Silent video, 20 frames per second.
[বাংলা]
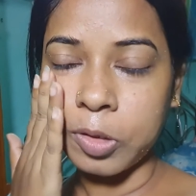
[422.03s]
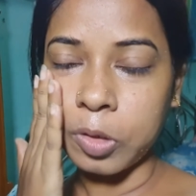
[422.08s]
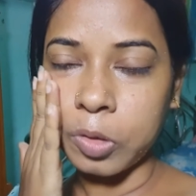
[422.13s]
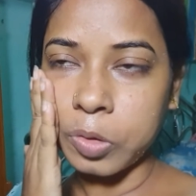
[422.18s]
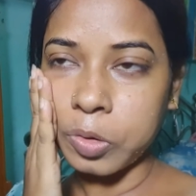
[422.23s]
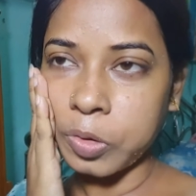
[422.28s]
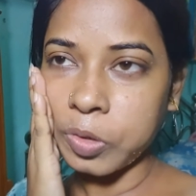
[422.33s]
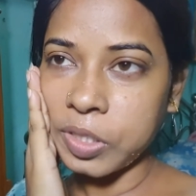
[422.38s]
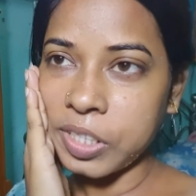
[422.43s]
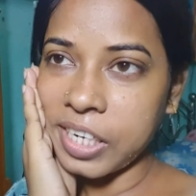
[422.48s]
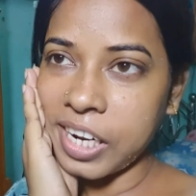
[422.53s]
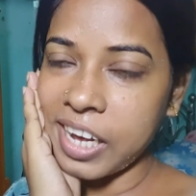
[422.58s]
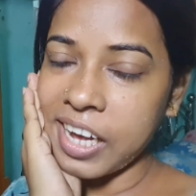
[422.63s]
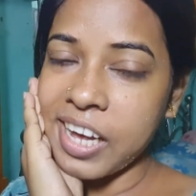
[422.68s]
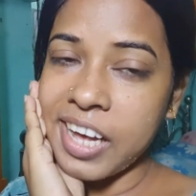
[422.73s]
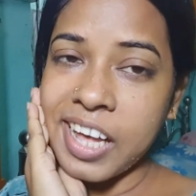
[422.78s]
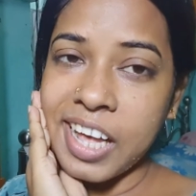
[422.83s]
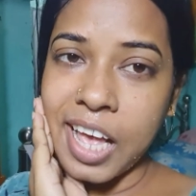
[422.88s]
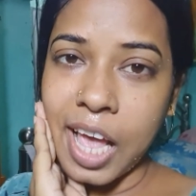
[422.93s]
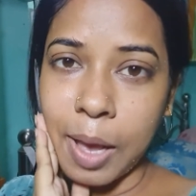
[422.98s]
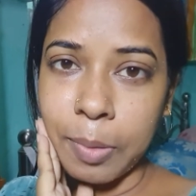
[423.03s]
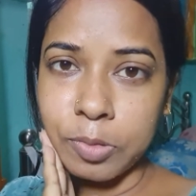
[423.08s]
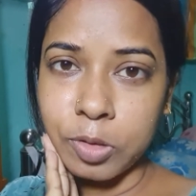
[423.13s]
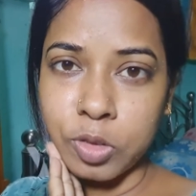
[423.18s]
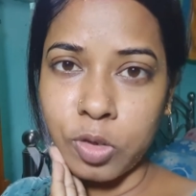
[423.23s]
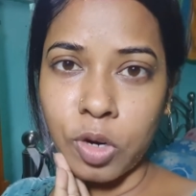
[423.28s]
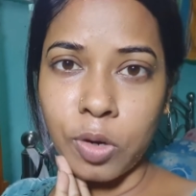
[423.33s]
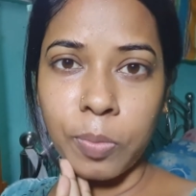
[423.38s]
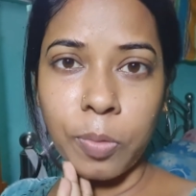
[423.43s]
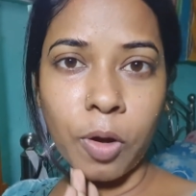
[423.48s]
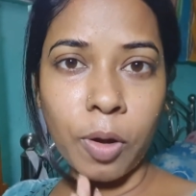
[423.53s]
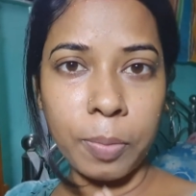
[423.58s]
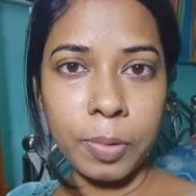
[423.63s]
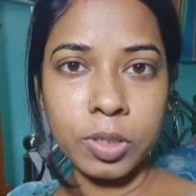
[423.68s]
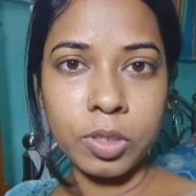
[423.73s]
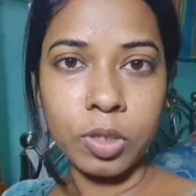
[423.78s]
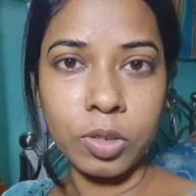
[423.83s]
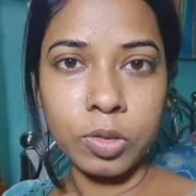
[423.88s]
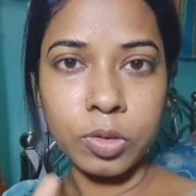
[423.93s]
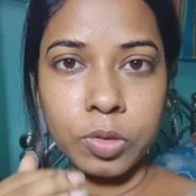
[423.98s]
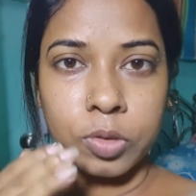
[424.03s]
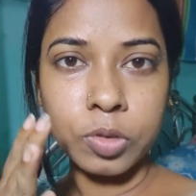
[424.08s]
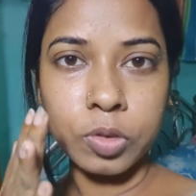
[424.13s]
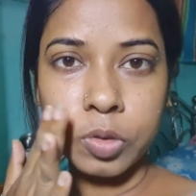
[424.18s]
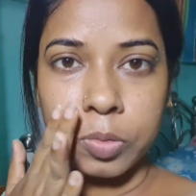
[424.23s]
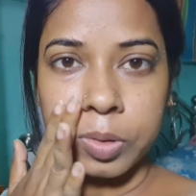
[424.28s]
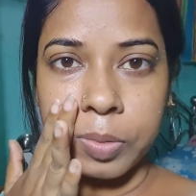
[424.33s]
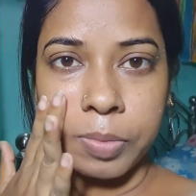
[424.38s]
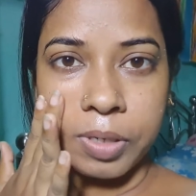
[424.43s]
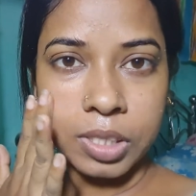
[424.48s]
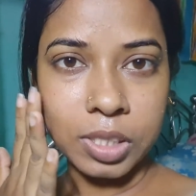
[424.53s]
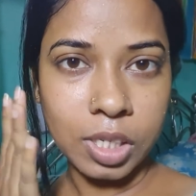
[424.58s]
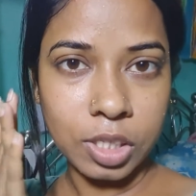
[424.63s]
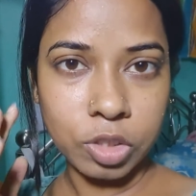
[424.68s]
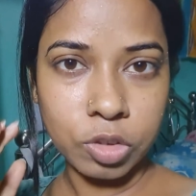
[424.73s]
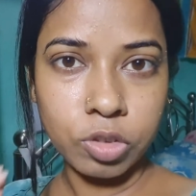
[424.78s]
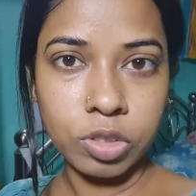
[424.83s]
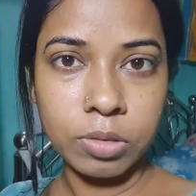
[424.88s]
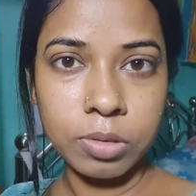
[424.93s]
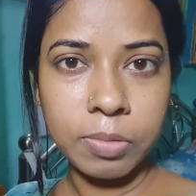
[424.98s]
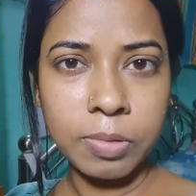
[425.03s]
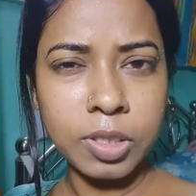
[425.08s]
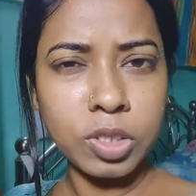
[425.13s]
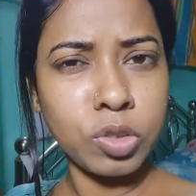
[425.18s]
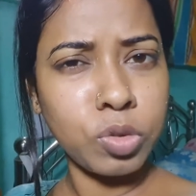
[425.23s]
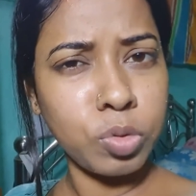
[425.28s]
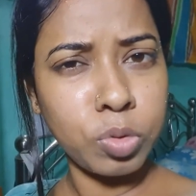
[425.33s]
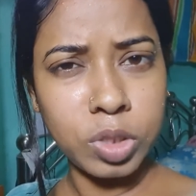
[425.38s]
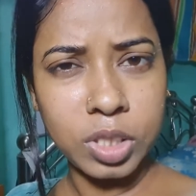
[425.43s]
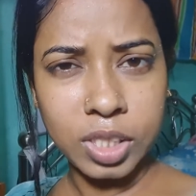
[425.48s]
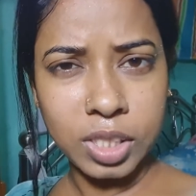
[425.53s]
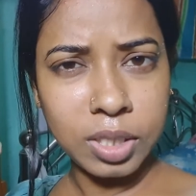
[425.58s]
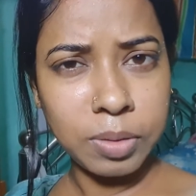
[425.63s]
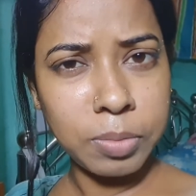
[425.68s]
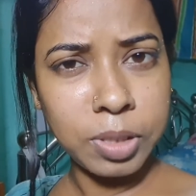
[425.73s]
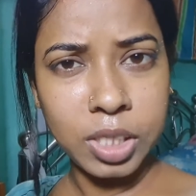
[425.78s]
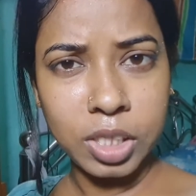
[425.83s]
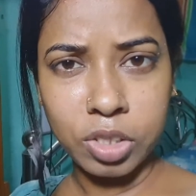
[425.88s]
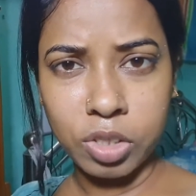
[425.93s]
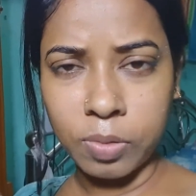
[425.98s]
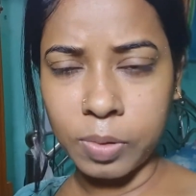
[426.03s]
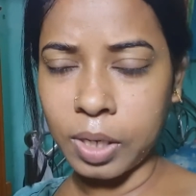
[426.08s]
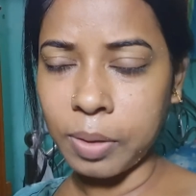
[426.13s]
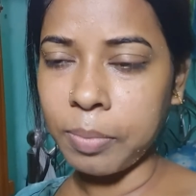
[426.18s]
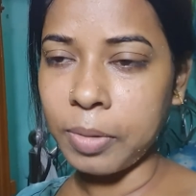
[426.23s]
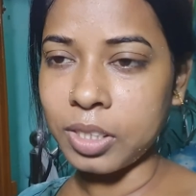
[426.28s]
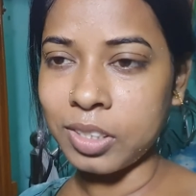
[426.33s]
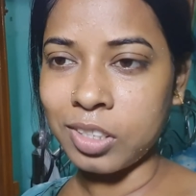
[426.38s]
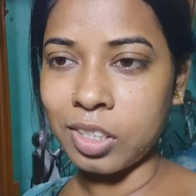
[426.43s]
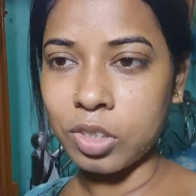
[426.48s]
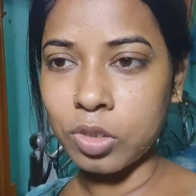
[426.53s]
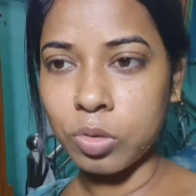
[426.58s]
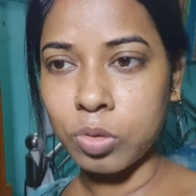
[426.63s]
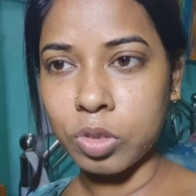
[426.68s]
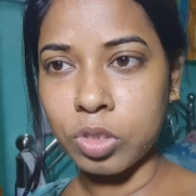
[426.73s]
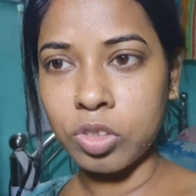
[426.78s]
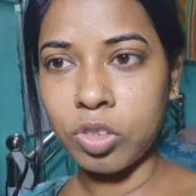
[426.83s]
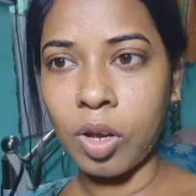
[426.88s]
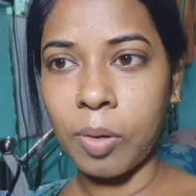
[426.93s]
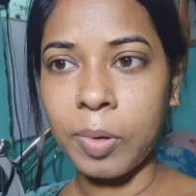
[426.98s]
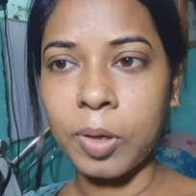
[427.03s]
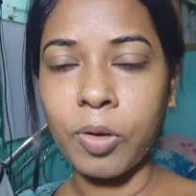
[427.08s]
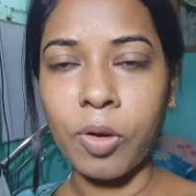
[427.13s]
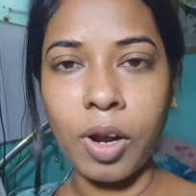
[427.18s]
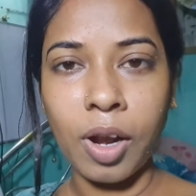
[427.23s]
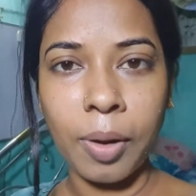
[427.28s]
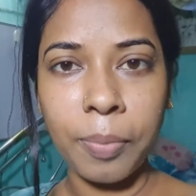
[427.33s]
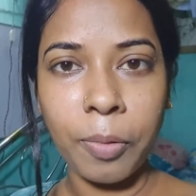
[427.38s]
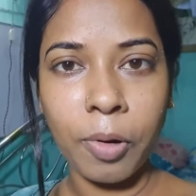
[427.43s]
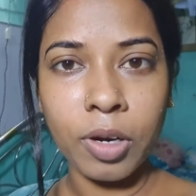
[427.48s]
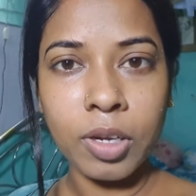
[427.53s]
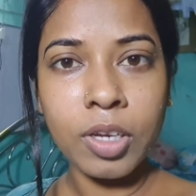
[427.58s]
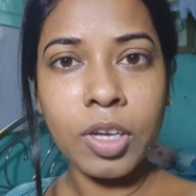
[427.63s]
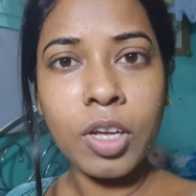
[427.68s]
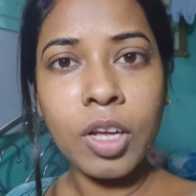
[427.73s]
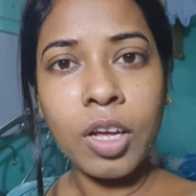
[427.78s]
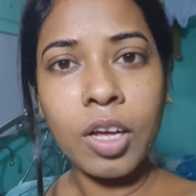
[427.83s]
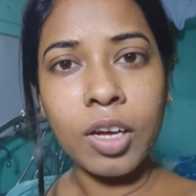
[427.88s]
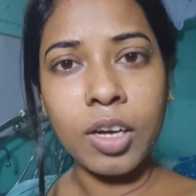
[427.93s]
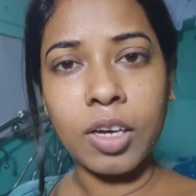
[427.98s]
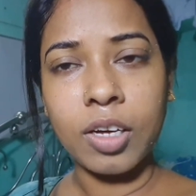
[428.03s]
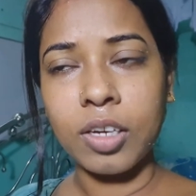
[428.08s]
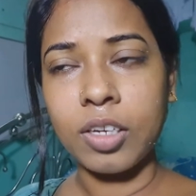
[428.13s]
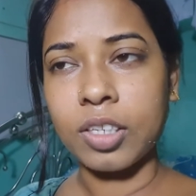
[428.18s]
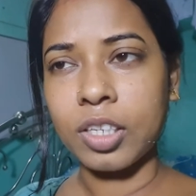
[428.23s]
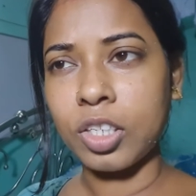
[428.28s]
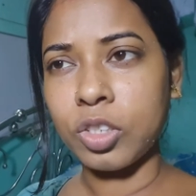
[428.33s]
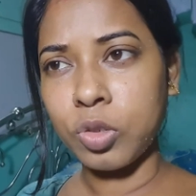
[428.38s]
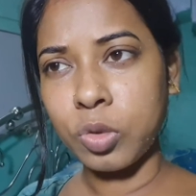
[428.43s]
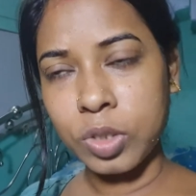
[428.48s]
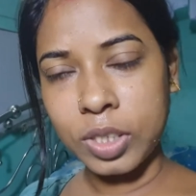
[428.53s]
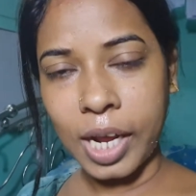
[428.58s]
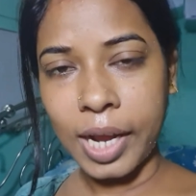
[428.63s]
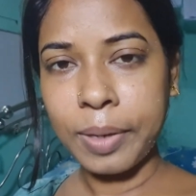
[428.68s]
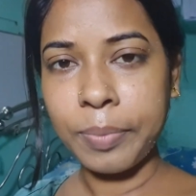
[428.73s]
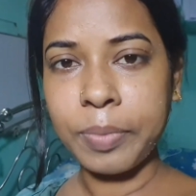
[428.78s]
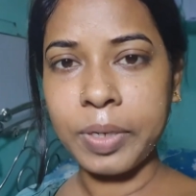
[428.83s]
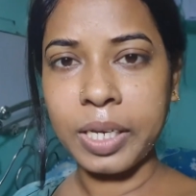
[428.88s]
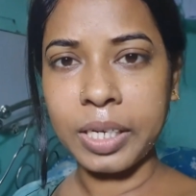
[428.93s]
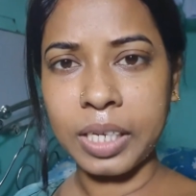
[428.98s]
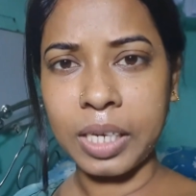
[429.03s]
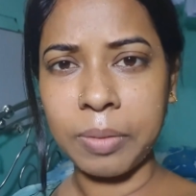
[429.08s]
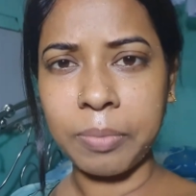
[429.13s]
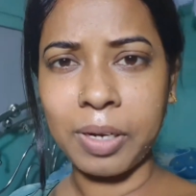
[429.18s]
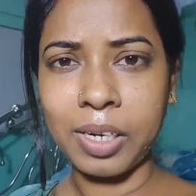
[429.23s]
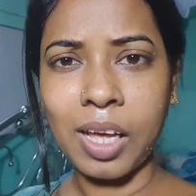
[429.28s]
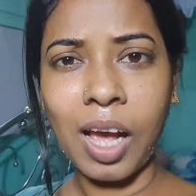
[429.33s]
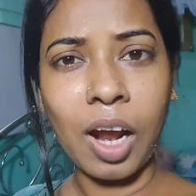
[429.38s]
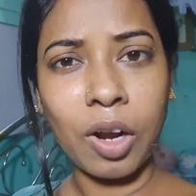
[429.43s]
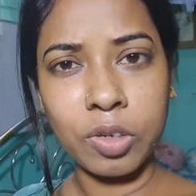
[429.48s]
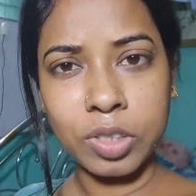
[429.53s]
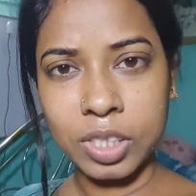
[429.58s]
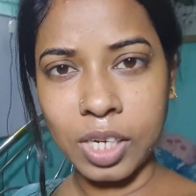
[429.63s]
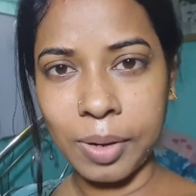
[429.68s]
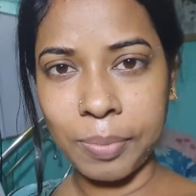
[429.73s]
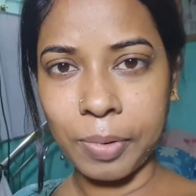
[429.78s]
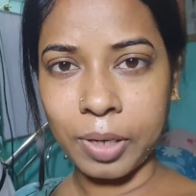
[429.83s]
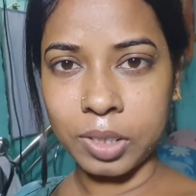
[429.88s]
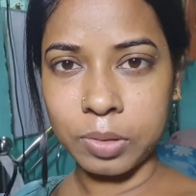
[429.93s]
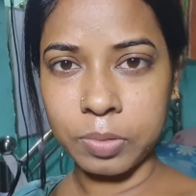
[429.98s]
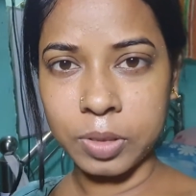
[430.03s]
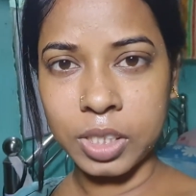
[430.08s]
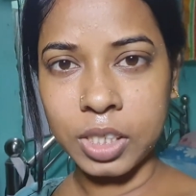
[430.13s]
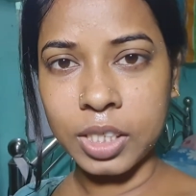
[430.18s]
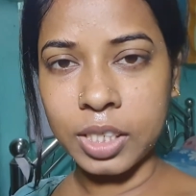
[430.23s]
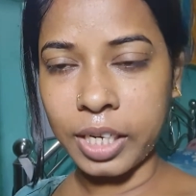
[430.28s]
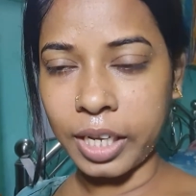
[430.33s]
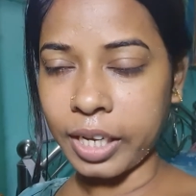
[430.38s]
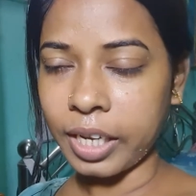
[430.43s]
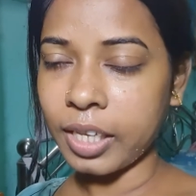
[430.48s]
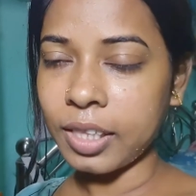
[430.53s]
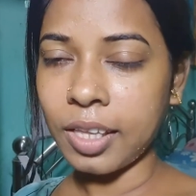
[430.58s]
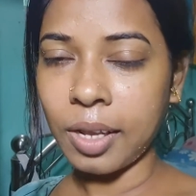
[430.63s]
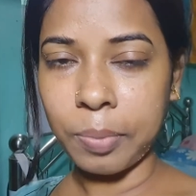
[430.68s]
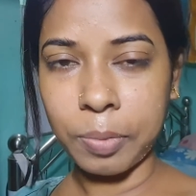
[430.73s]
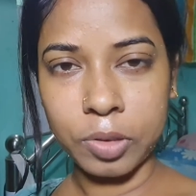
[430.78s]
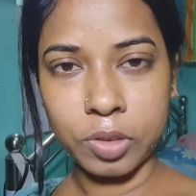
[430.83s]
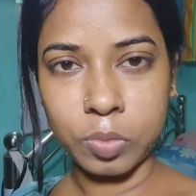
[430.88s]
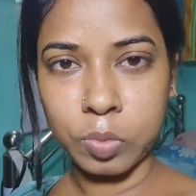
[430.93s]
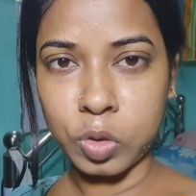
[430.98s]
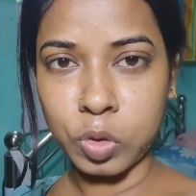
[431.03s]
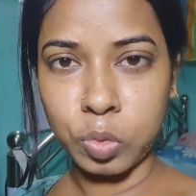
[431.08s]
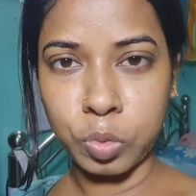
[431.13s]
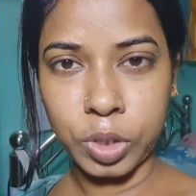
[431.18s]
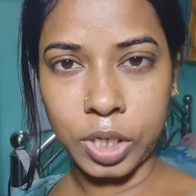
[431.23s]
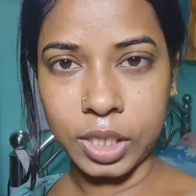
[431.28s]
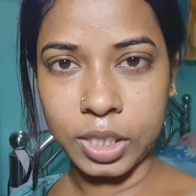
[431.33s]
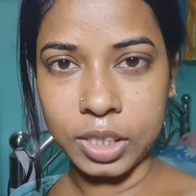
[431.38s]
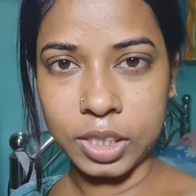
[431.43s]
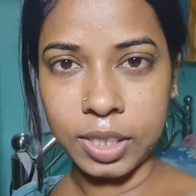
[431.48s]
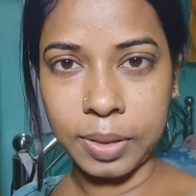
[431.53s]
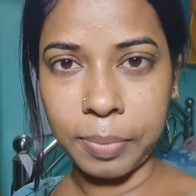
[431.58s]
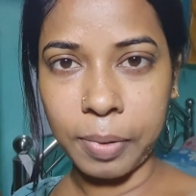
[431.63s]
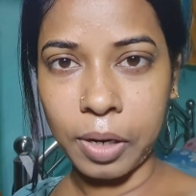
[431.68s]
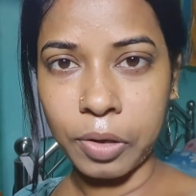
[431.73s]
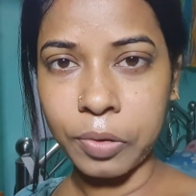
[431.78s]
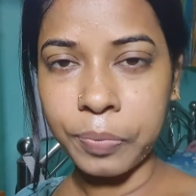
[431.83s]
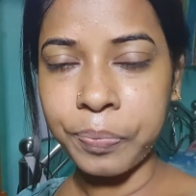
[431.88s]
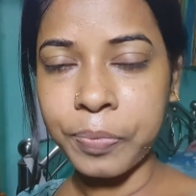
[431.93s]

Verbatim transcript: যতক্ষণ না অ্যাবজর্ব হবে ততক্ষণ তুমি মাসাজ করবে মানে দু তিন মিনিট তোমাকে মাসাজ করতে হবে করার পর কিছু টাইম রেখে মানে আরও চার পাঁচ মিনিট রেখে তারপর তুমি ধুয়ে দিতে পারো